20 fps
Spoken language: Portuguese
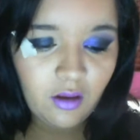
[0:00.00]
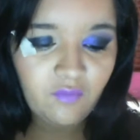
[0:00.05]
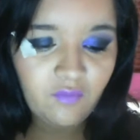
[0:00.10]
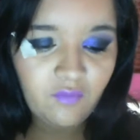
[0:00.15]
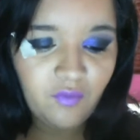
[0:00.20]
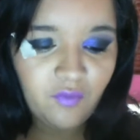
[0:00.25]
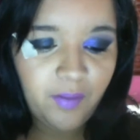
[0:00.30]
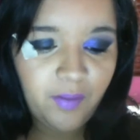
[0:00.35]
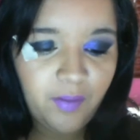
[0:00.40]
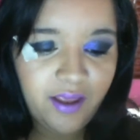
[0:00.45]
vou
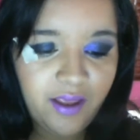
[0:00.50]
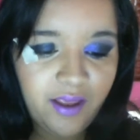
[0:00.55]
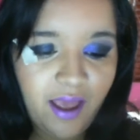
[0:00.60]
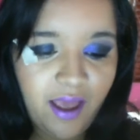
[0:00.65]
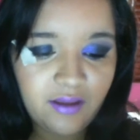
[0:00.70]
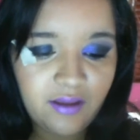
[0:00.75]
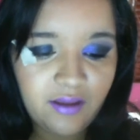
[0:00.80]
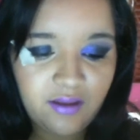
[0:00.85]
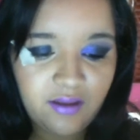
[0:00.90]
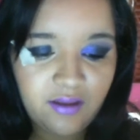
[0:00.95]
pegar
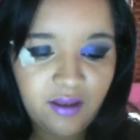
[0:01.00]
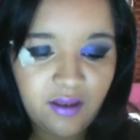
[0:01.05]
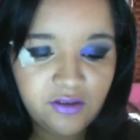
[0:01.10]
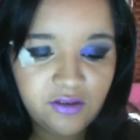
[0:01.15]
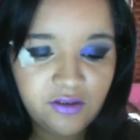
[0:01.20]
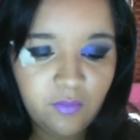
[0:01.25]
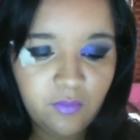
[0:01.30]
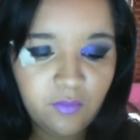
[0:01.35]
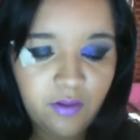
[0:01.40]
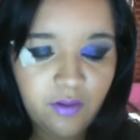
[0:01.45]
aqui a
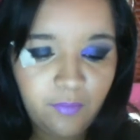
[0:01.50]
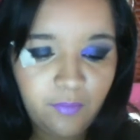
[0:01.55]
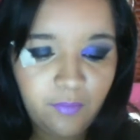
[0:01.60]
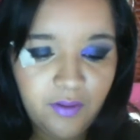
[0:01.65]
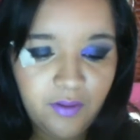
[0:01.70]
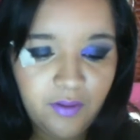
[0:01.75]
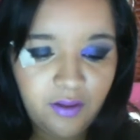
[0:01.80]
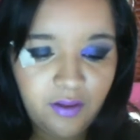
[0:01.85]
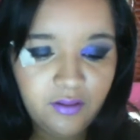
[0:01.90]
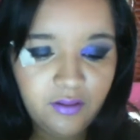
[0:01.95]
sombra
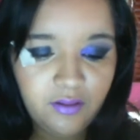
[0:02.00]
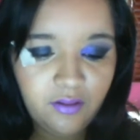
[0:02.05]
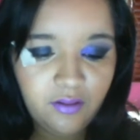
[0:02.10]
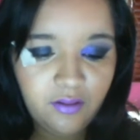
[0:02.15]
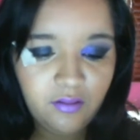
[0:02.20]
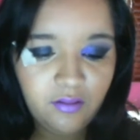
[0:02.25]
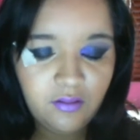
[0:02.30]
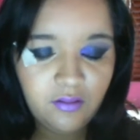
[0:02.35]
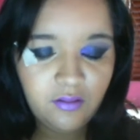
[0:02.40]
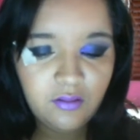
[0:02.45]
preta
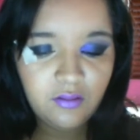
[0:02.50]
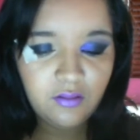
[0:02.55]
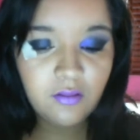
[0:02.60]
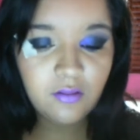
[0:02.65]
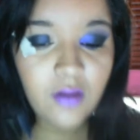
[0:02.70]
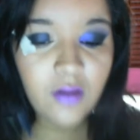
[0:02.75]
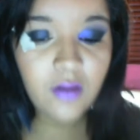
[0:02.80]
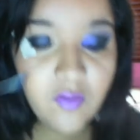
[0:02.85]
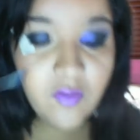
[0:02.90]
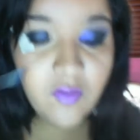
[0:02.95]

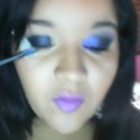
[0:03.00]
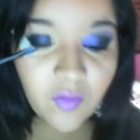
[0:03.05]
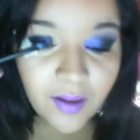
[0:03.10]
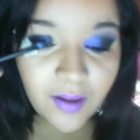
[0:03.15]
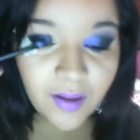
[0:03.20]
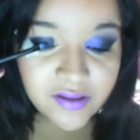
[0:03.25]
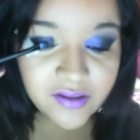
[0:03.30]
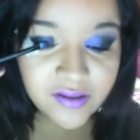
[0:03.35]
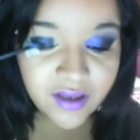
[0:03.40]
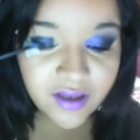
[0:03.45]
e vou
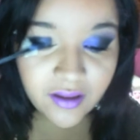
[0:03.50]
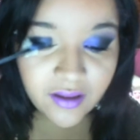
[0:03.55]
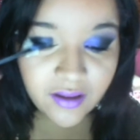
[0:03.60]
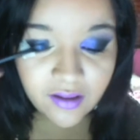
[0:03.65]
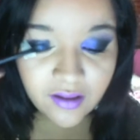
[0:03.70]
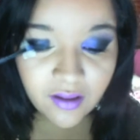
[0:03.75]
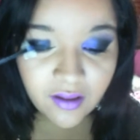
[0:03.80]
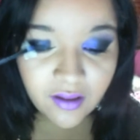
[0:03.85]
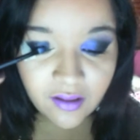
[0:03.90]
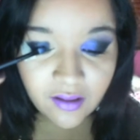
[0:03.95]
passar
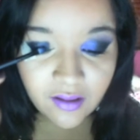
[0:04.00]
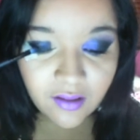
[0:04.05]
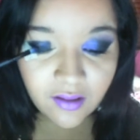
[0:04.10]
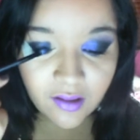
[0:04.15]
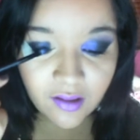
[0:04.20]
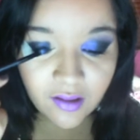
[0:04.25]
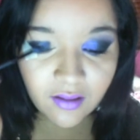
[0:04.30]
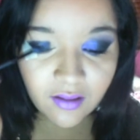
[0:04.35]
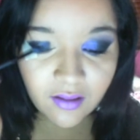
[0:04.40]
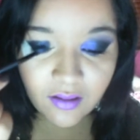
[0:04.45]
aqui
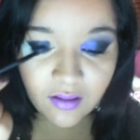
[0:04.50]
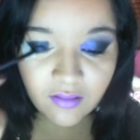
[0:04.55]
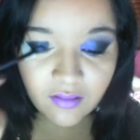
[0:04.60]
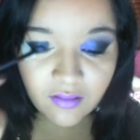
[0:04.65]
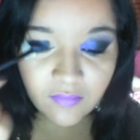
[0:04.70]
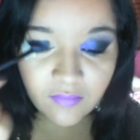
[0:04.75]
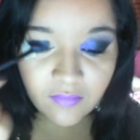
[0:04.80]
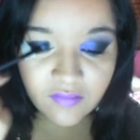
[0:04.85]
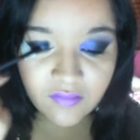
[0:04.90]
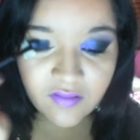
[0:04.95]

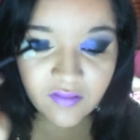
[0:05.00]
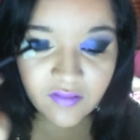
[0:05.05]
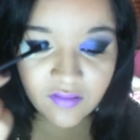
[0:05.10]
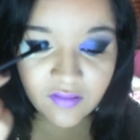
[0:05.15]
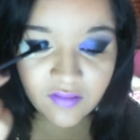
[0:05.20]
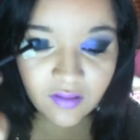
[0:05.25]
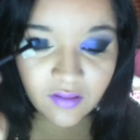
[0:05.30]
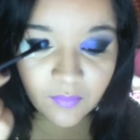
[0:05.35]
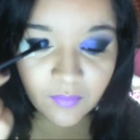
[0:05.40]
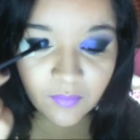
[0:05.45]
em
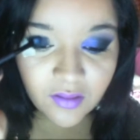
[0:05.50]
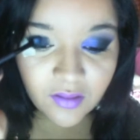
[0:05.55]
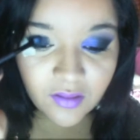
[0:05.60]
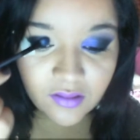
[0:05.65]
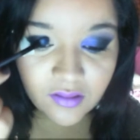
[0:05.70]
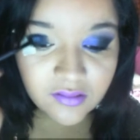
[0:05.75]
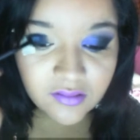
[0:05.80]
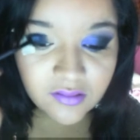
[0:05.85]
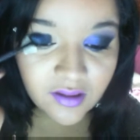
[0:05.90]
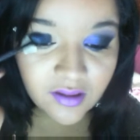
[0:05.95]
cima
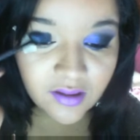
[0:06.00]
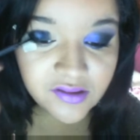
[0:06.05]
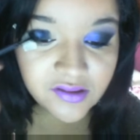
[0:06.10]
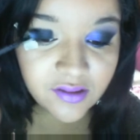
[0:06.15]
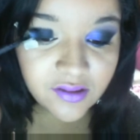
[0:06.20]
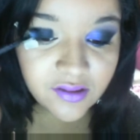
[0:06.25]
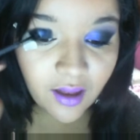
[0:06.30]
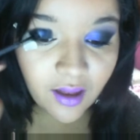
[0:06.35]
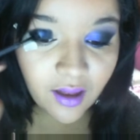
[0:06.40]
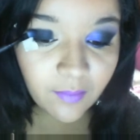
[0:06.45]
desse
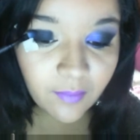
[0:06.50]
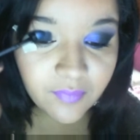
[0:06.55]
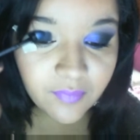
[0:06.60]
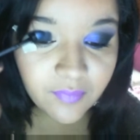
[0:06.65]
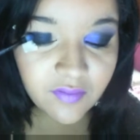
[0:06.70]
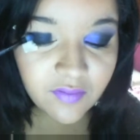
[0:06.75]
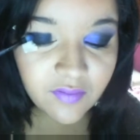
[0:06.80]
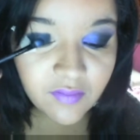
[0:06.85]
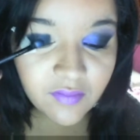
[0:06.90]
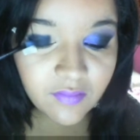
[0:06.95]

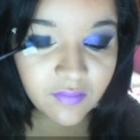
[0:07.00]
lápis.